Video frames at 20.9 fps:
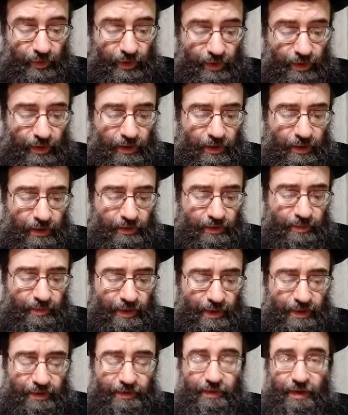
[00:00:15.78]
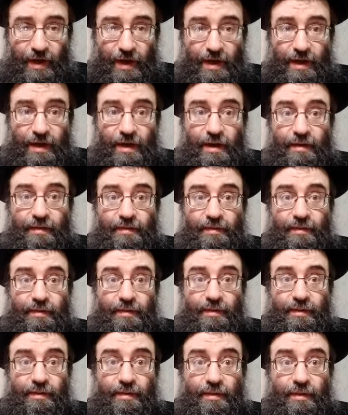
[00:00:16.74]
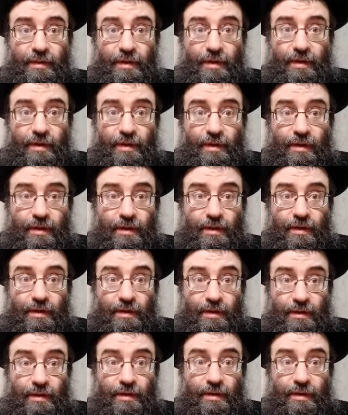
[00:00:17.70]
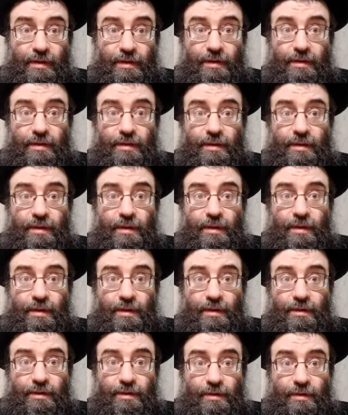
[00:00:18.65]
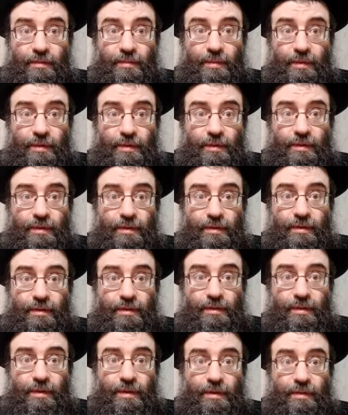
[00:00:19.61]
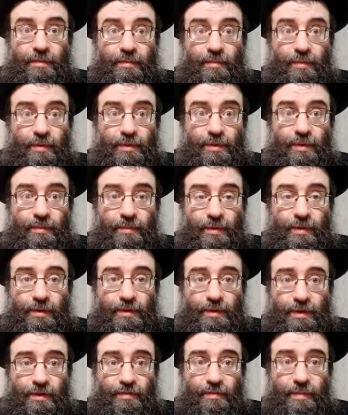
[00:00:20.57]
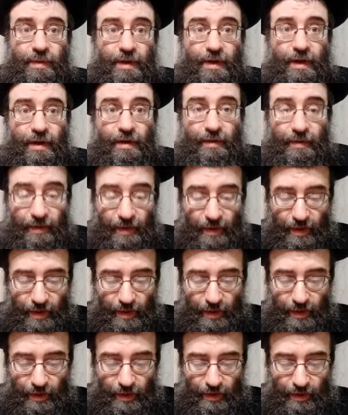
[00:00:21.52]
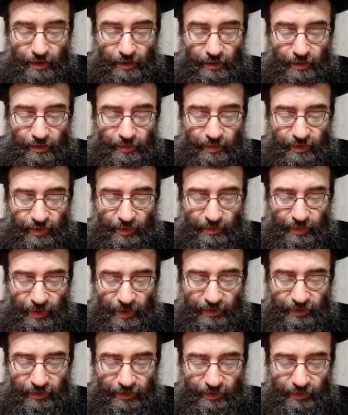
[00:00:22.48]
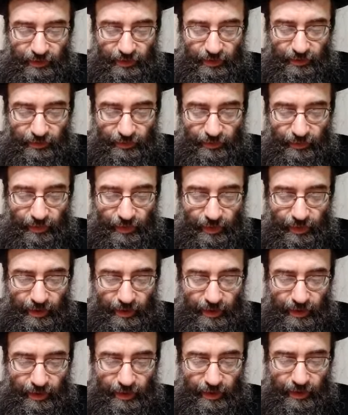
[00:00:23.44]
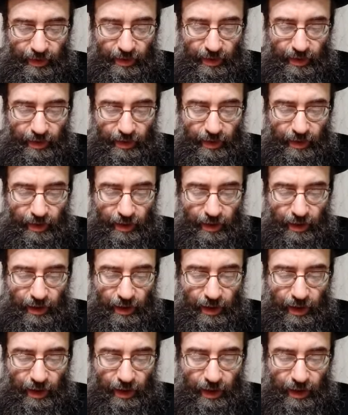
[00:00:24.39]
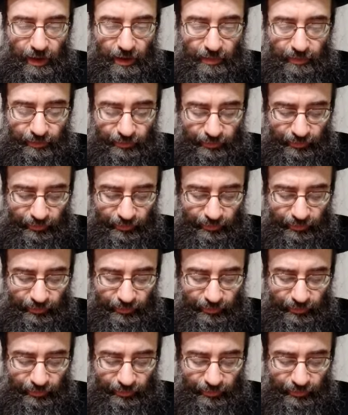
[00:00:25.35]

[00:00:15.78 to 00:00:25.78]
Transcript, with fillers: на земле Израиля, и чтобы можно было жить в мире и безопасности. А,